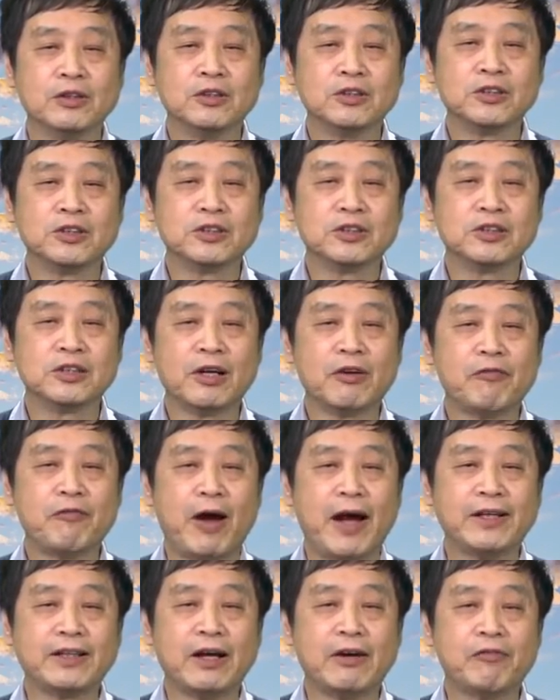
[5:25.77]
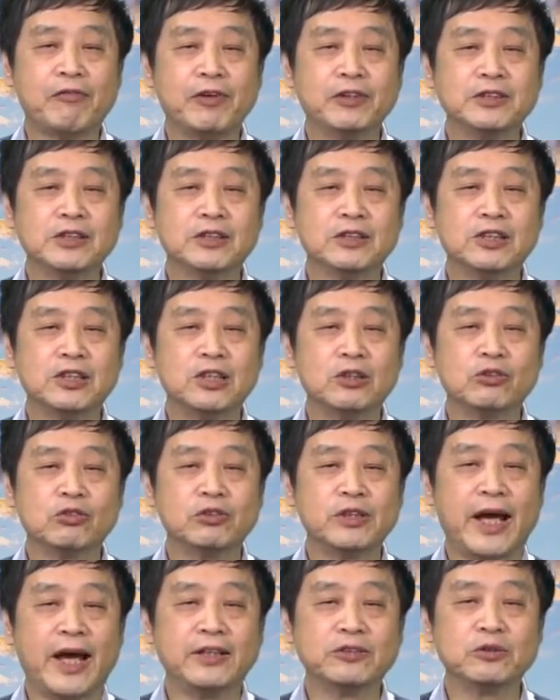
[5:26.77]
向反党分子提出
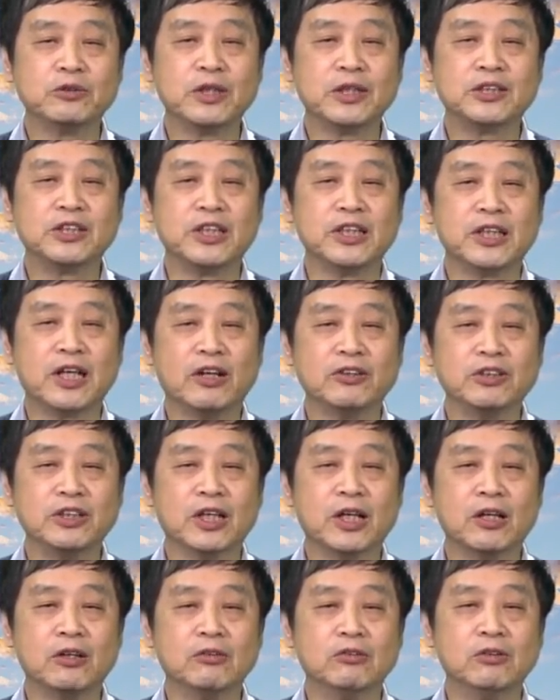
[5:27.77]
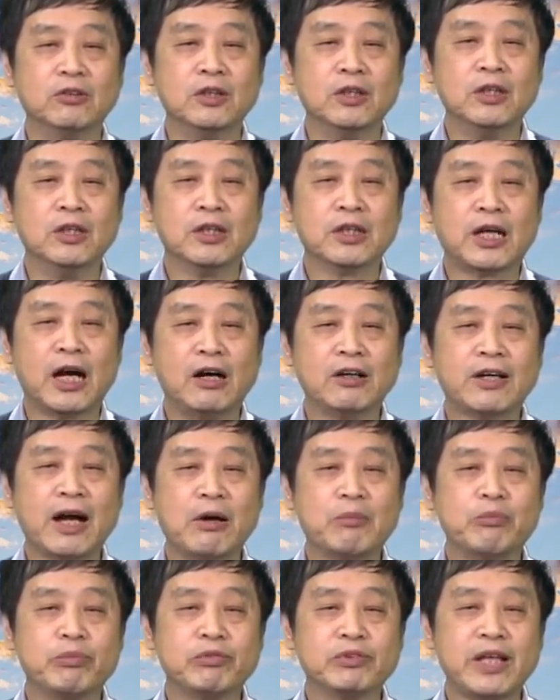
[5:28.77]
严重的警告以后。高
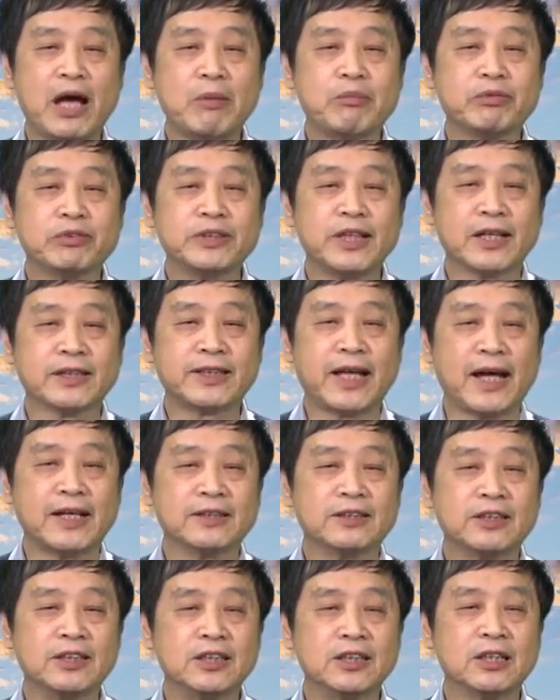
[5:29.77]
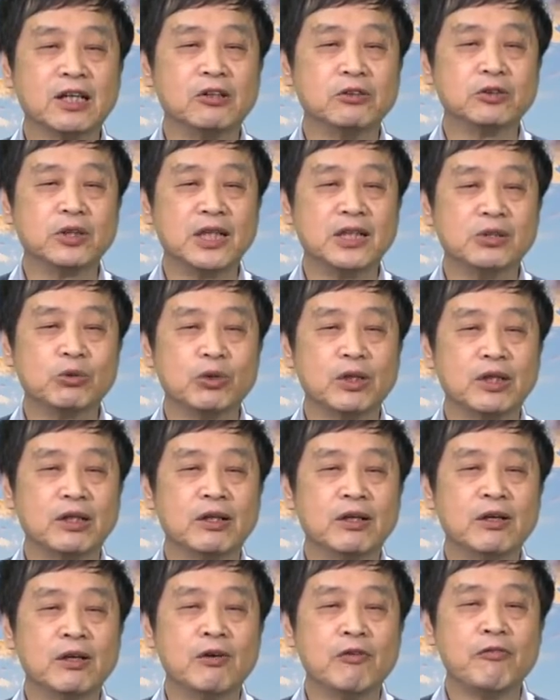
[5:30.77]
岗不但不向党低头认罪，
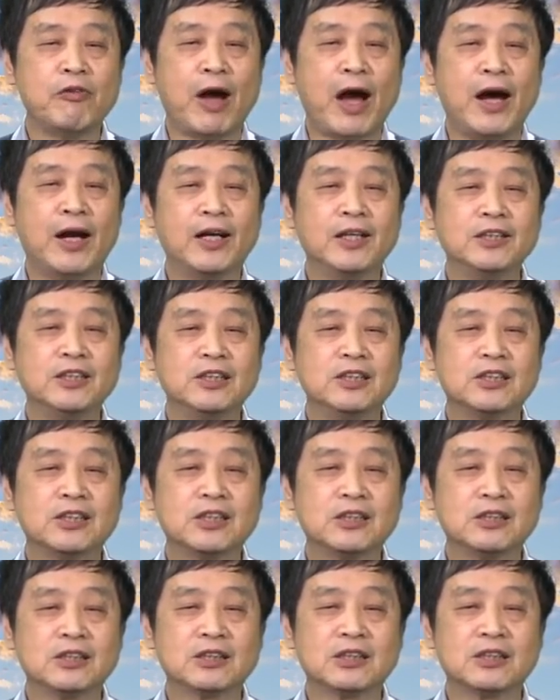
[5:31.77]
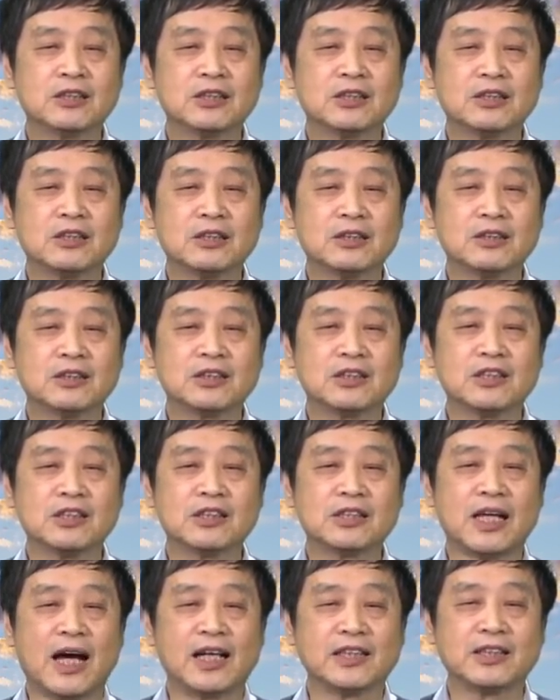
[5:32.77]
反而以自自
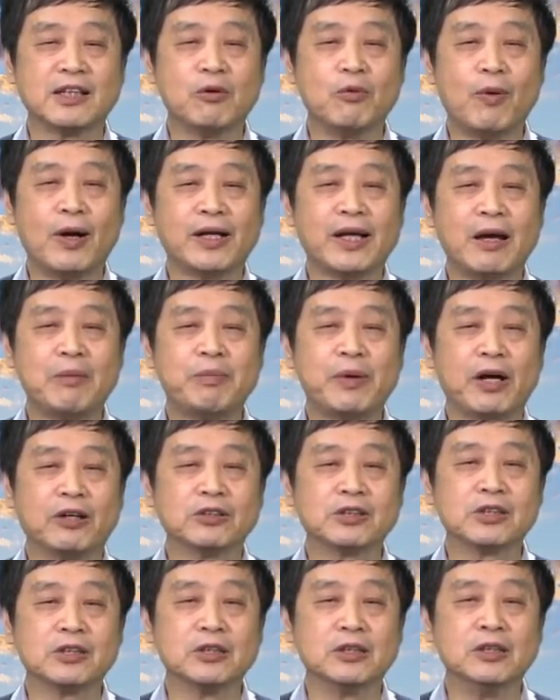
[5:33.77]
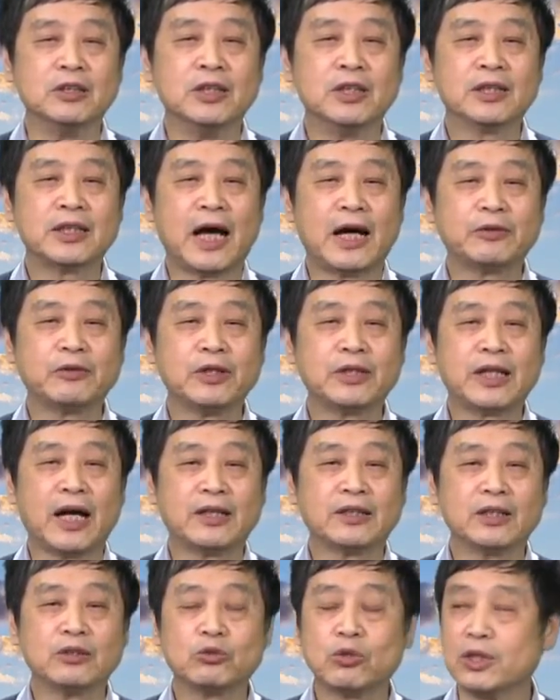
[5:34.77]
杀身亡来表示他对
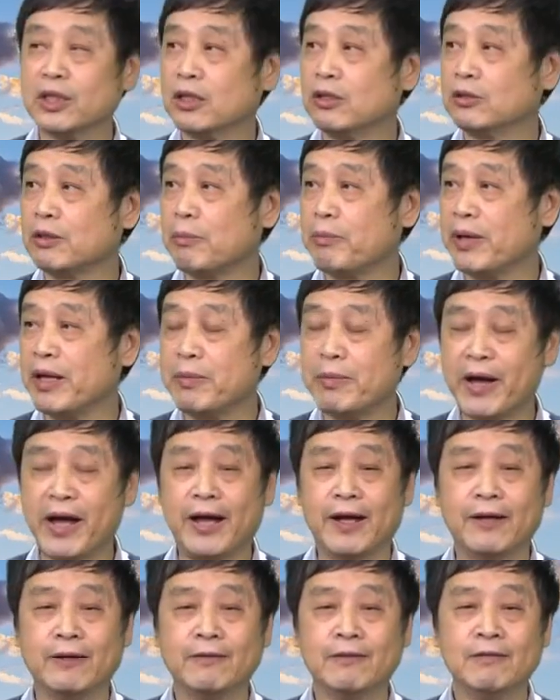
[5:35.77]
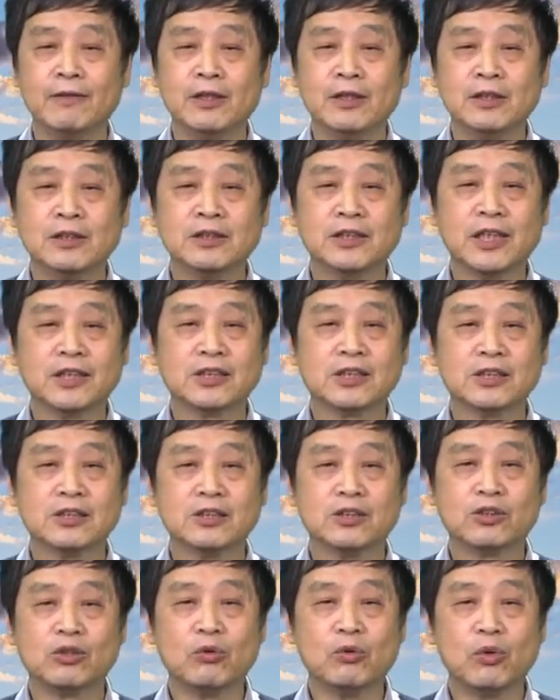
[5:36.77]
党的最后的背叛。这
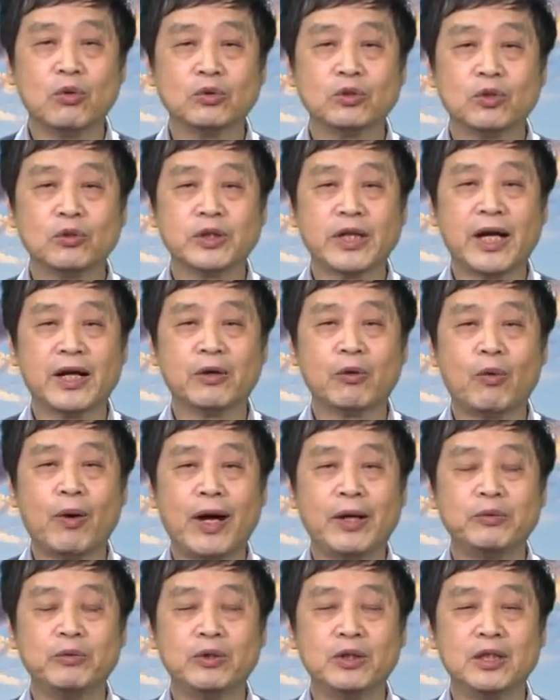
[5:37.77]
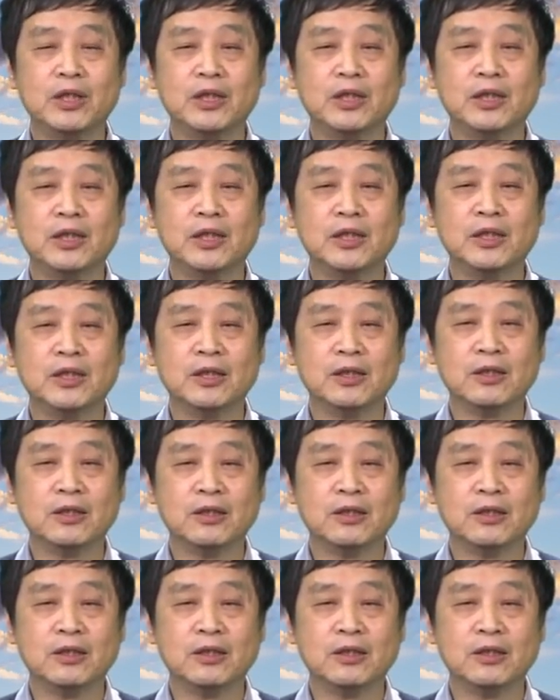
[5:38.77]
是中共中央关于